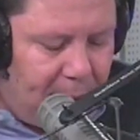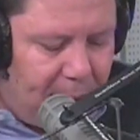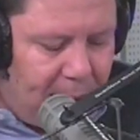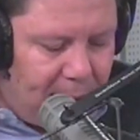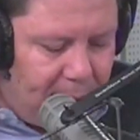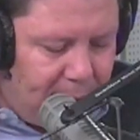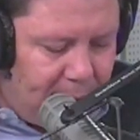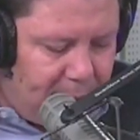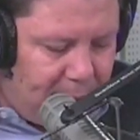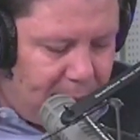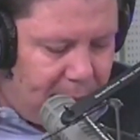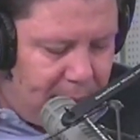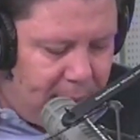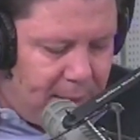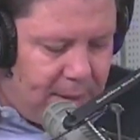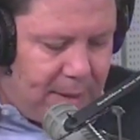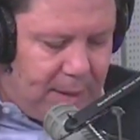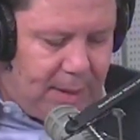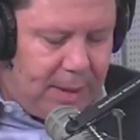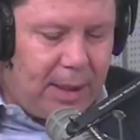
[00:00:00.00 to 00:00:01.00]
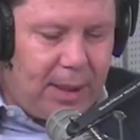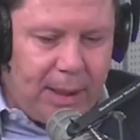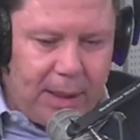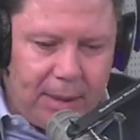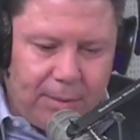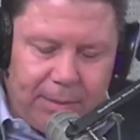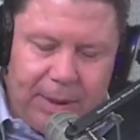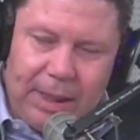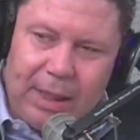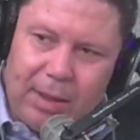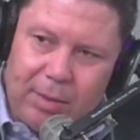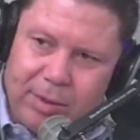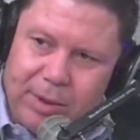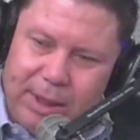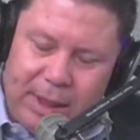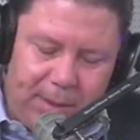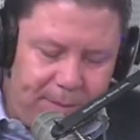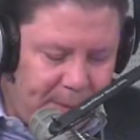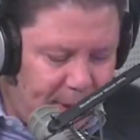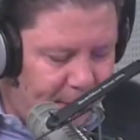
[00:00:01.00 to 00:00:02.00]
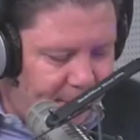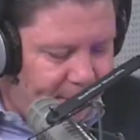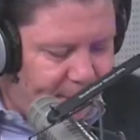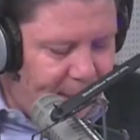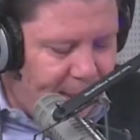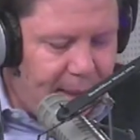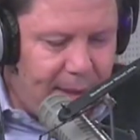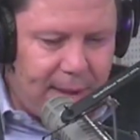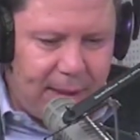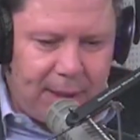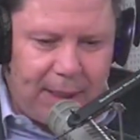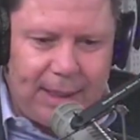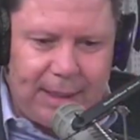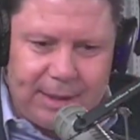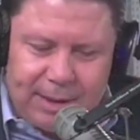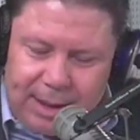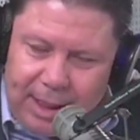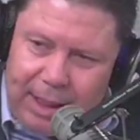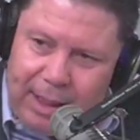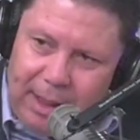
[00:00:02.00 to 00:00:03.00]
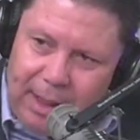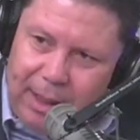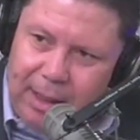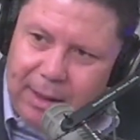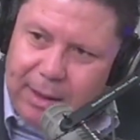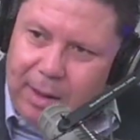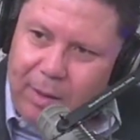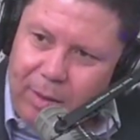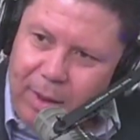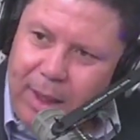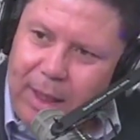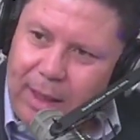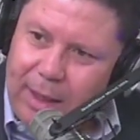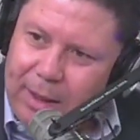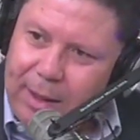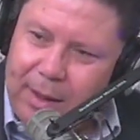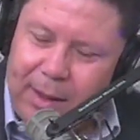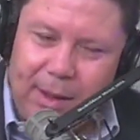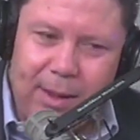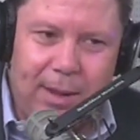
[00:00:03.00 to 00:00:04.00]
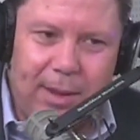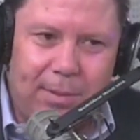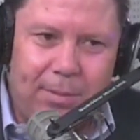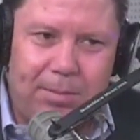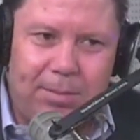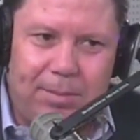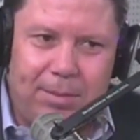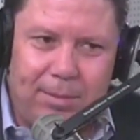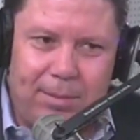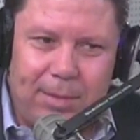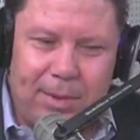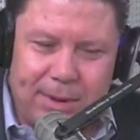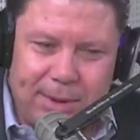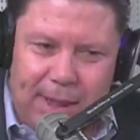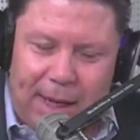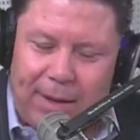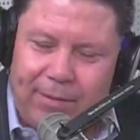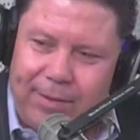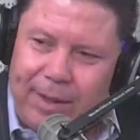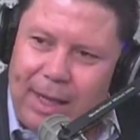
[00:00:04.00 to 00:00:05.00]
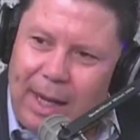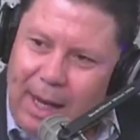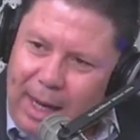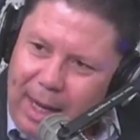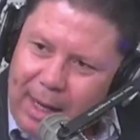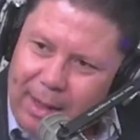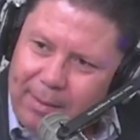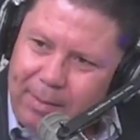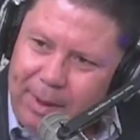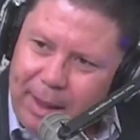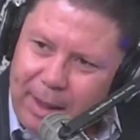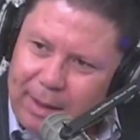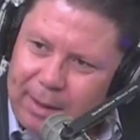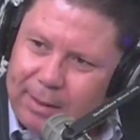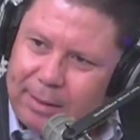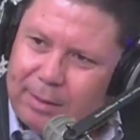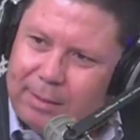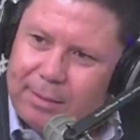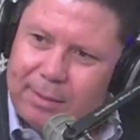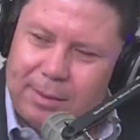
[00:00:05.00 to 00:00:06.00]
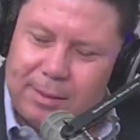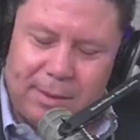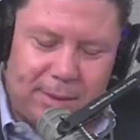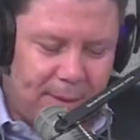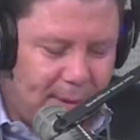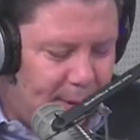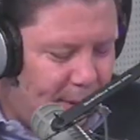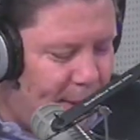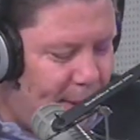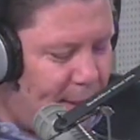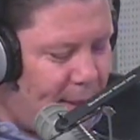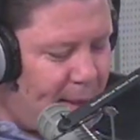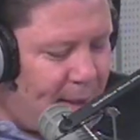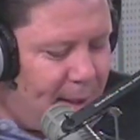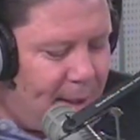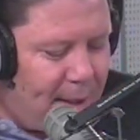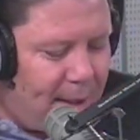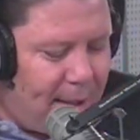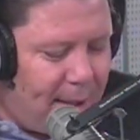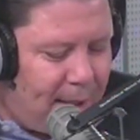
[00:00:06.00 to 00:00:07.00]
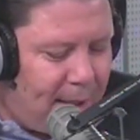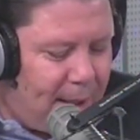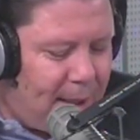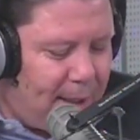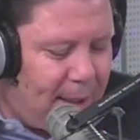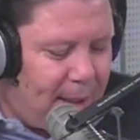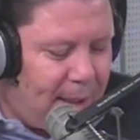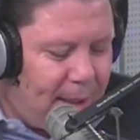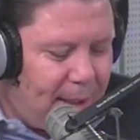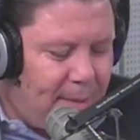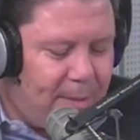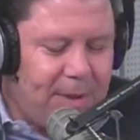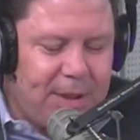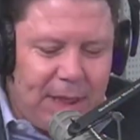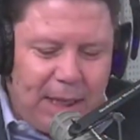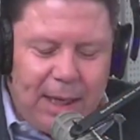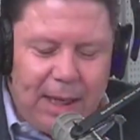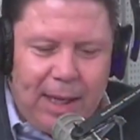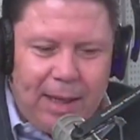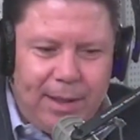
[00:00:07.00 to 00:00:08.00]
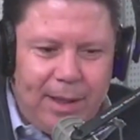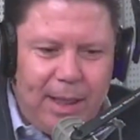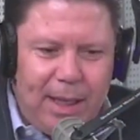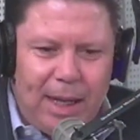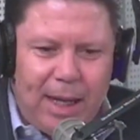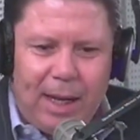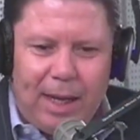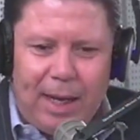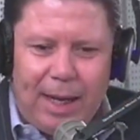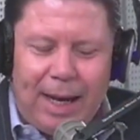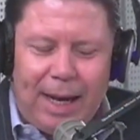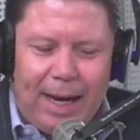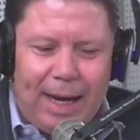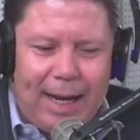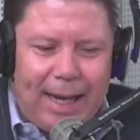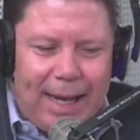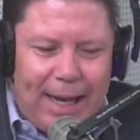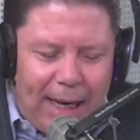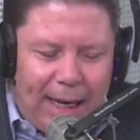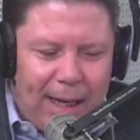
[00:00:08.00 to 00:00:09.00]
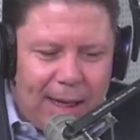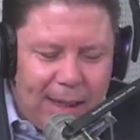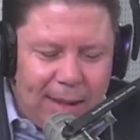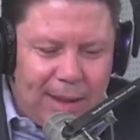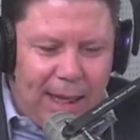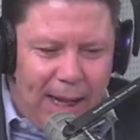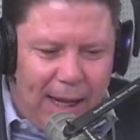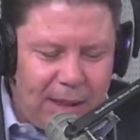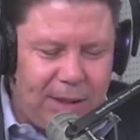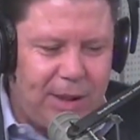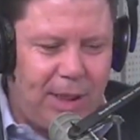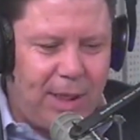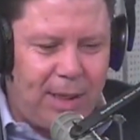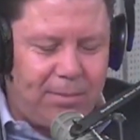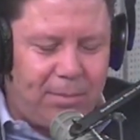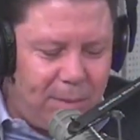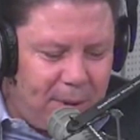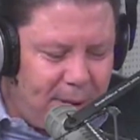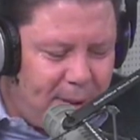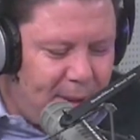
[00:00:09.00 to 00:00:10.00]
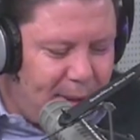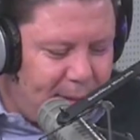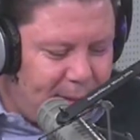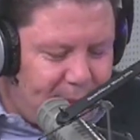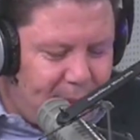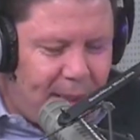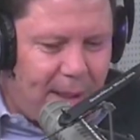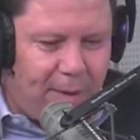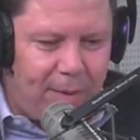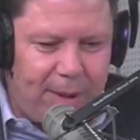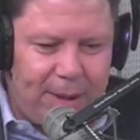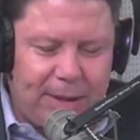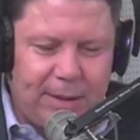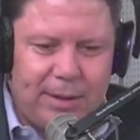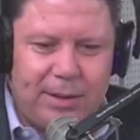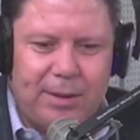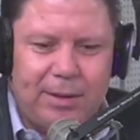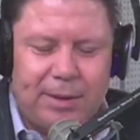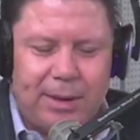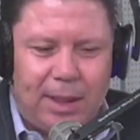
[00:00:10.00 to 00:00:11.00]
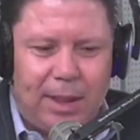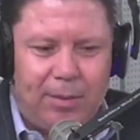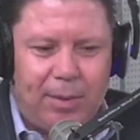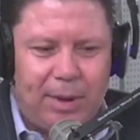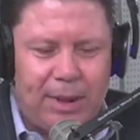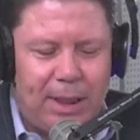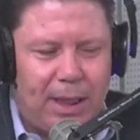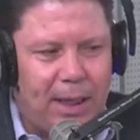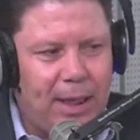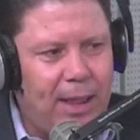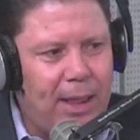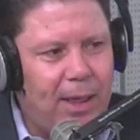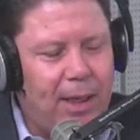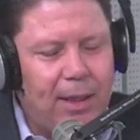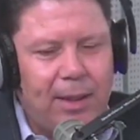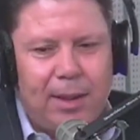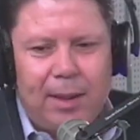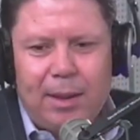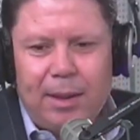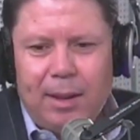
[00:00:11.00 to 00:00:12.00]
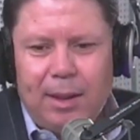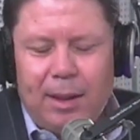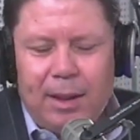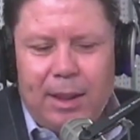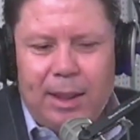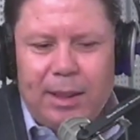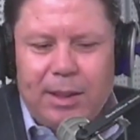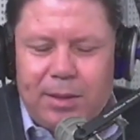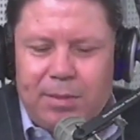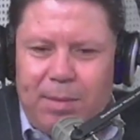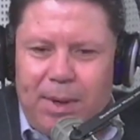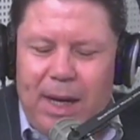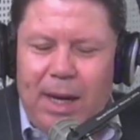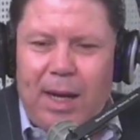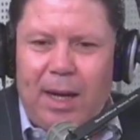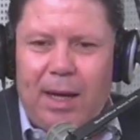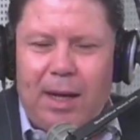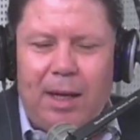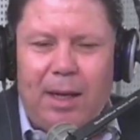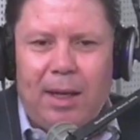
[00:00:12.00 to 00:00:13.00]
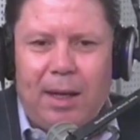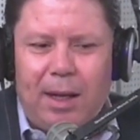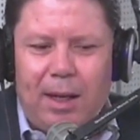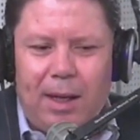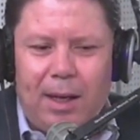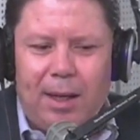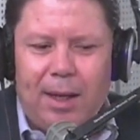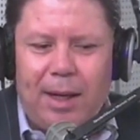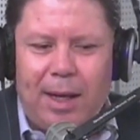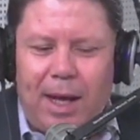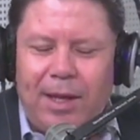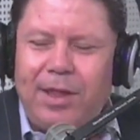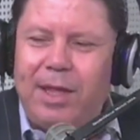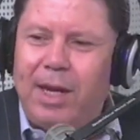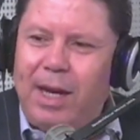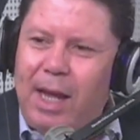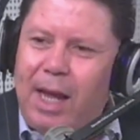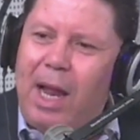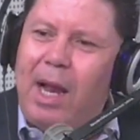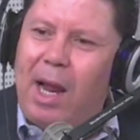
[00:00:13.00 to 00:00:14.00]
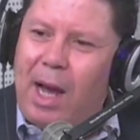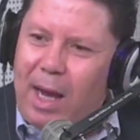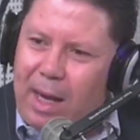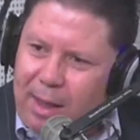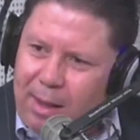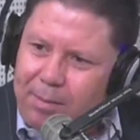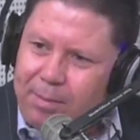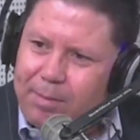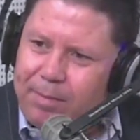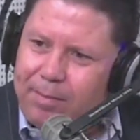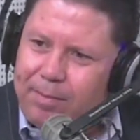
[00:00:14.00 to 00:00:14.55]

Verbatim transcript: آه اللي بين قوسين بظفرين رئيس تحريرها توا آه صحفيه عربيه داكوغ المجله هذه خلقت حاجه من سنوات سنوات الاخيره اسمها آه، اثرياء العالم